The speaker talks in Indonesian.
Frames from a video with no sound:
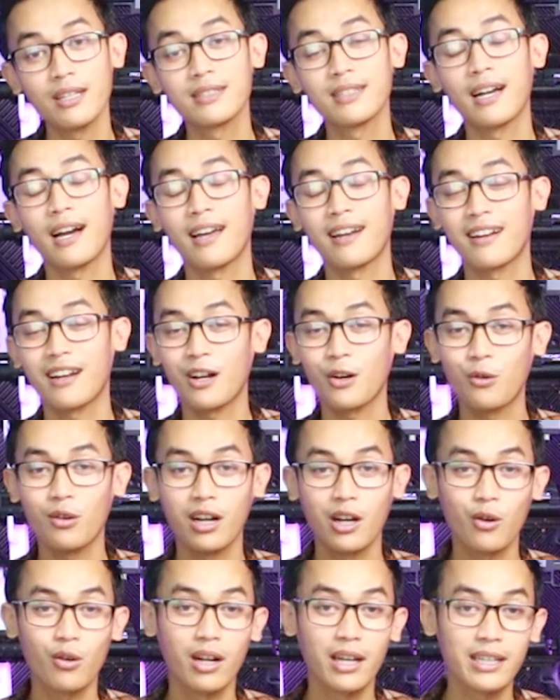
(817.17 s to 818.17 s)
jangan
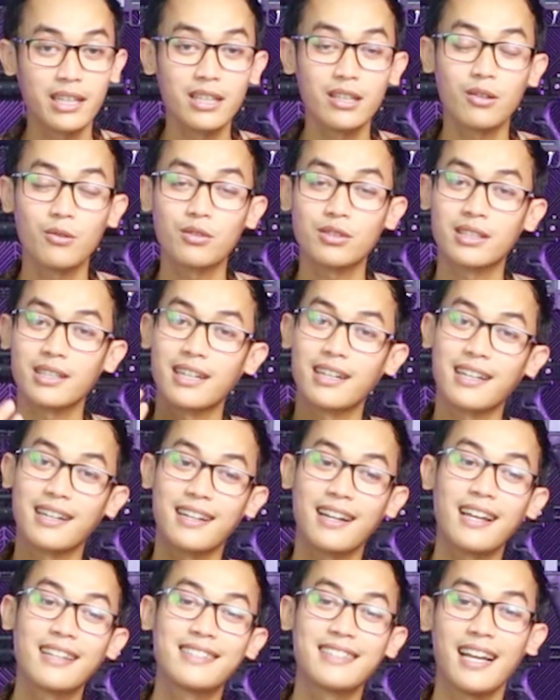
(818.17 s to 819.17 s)
ragu-ragu lagi
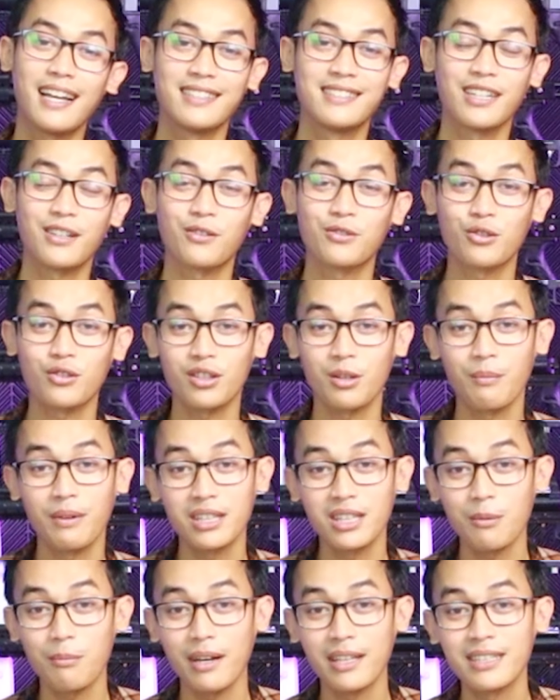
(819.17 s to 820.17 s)
segera diajak untuk
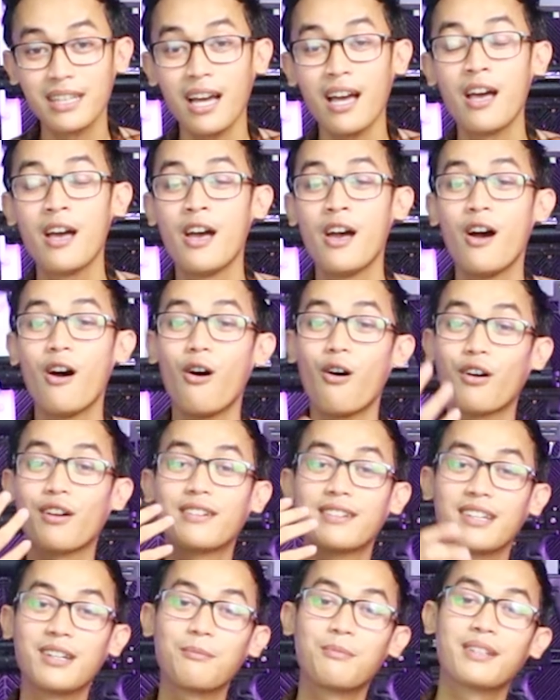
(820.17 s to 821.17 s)
teman-temannya
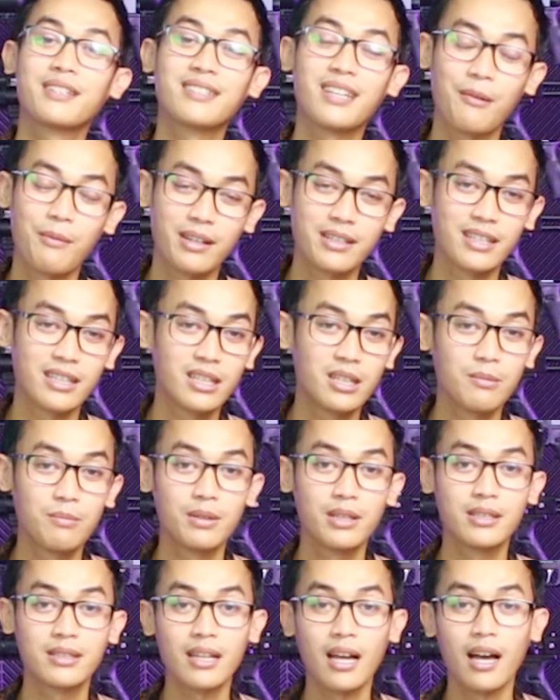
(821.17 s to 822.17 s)
order bersama jadi
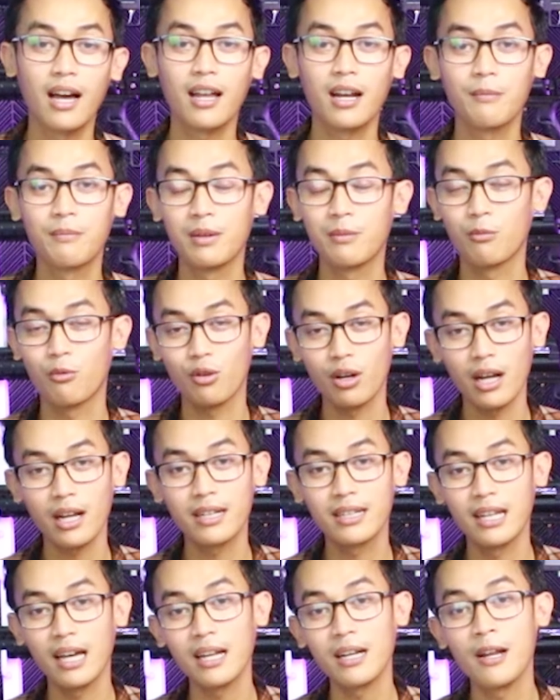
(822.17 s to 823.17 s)
bisa lebih
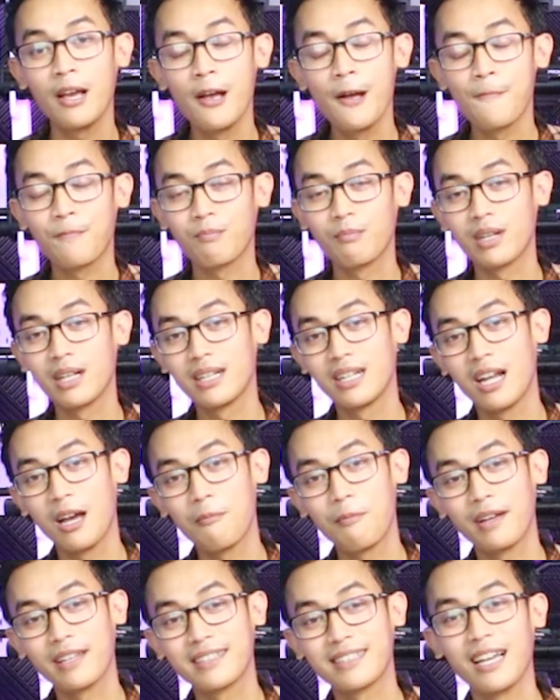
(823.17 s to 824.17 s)
murah dan
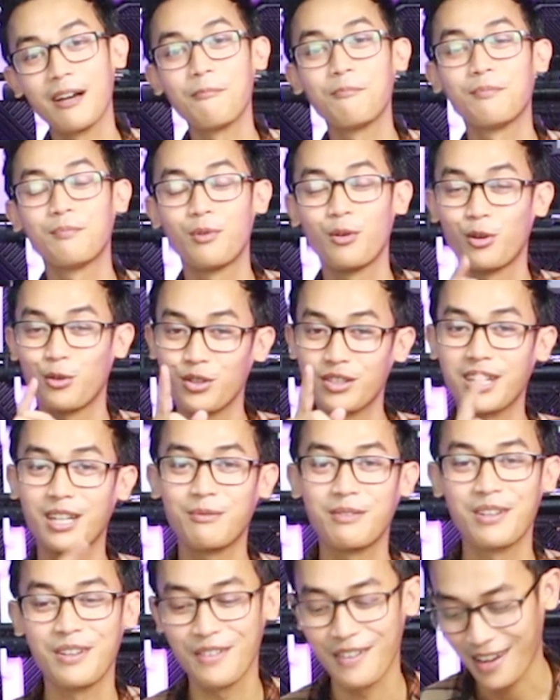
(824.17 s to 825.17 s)
mendapatkan bonus
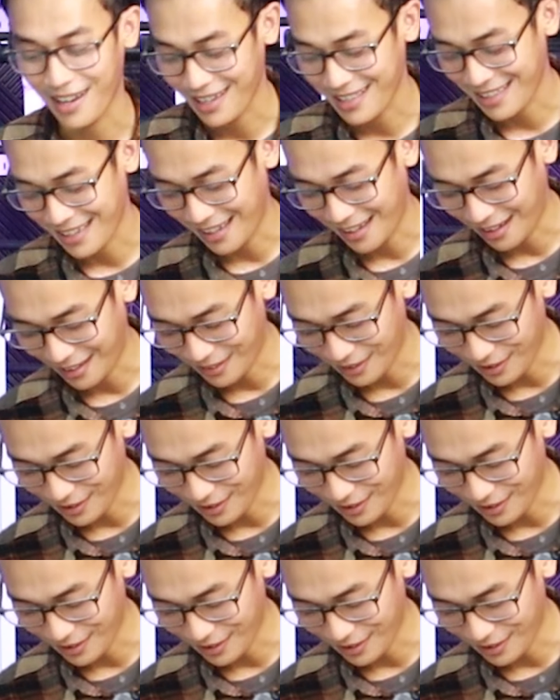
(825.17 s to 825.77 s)
lebih banyak.